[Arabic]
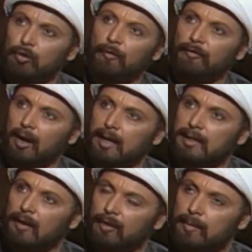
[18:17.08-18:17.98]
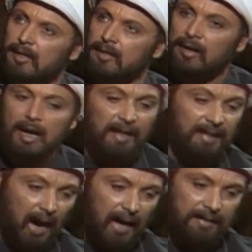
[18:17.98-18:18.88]
مندوب فرنسا في مصر
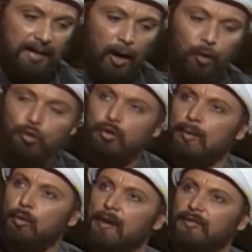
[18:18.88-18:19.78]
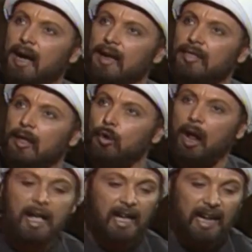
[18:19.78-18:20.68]
تعدى حدود الموافقة على
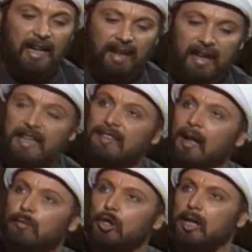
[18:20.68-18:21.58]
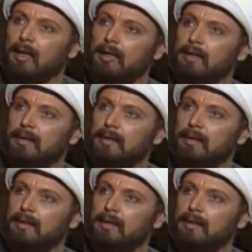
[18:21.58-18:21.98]
الثورة إلى تأييدها المطلق